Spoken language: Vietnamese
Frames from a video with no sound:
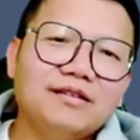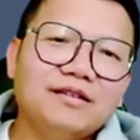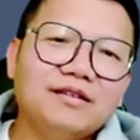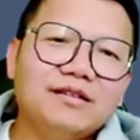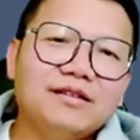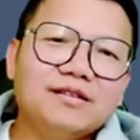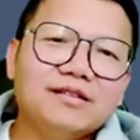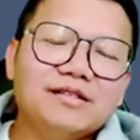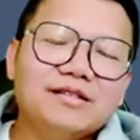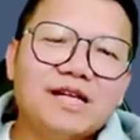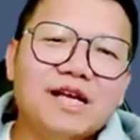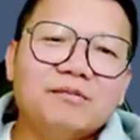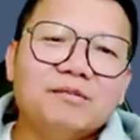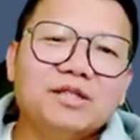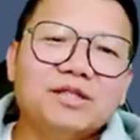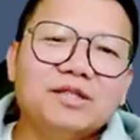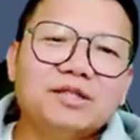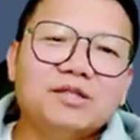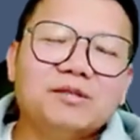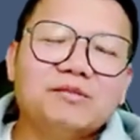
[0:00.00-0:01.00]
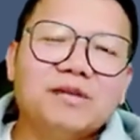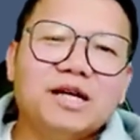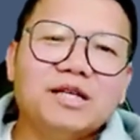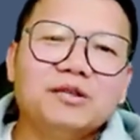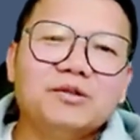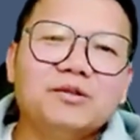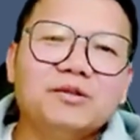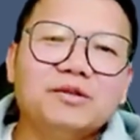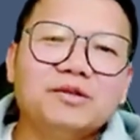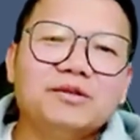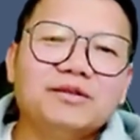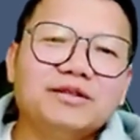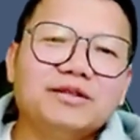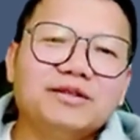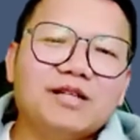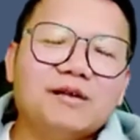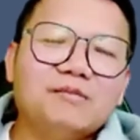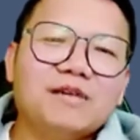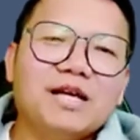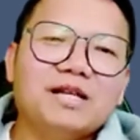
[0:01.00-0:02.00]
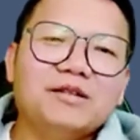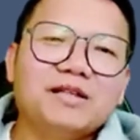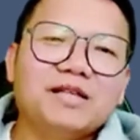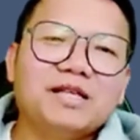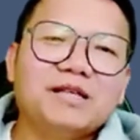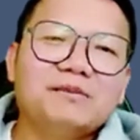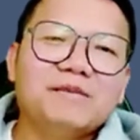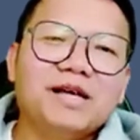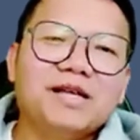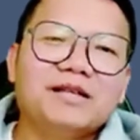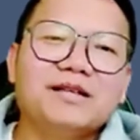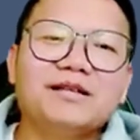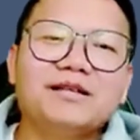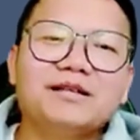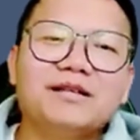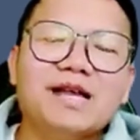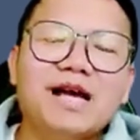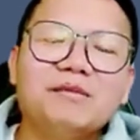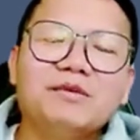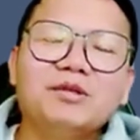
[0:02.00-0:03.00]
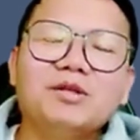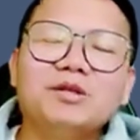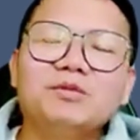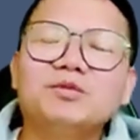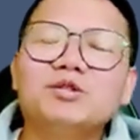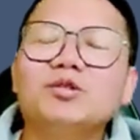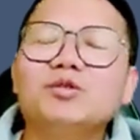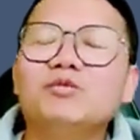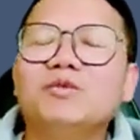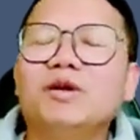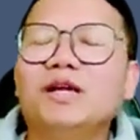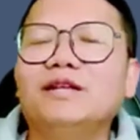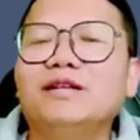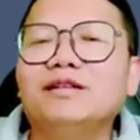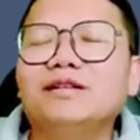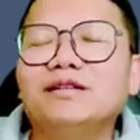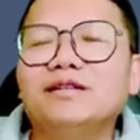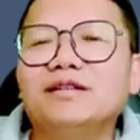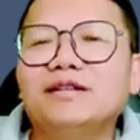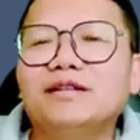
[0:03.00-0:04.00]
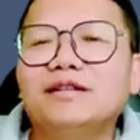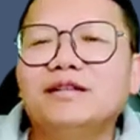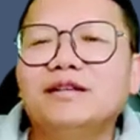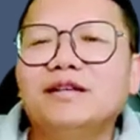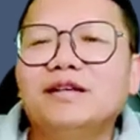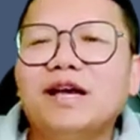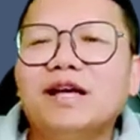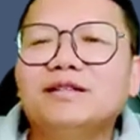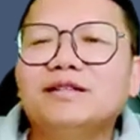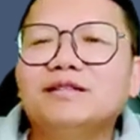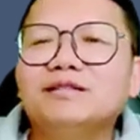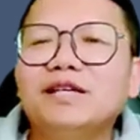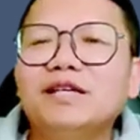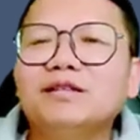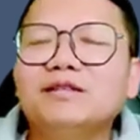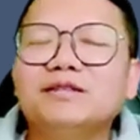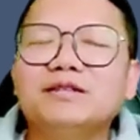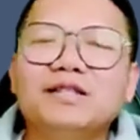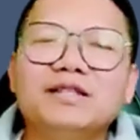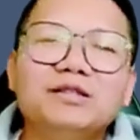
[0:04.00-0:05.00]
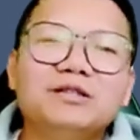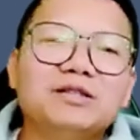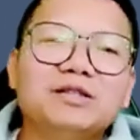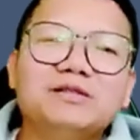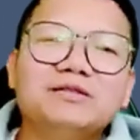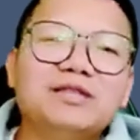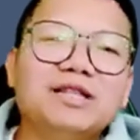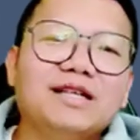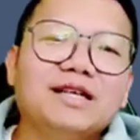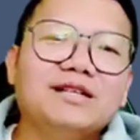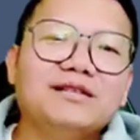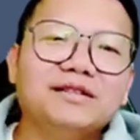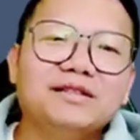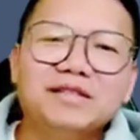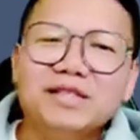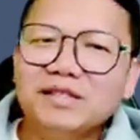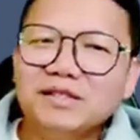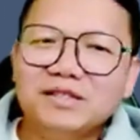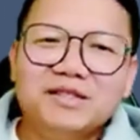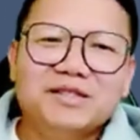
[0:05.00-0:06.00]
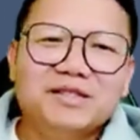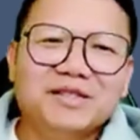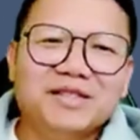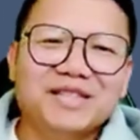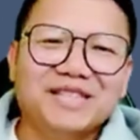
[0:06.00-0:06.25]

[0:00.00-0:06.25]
xạ mới được nhầm ai luôn thầm là đôi kê bàn đó đã mất đôi chu mềm à thơ sẽ có cây vô tầng dây đặt thơ sẽ có gì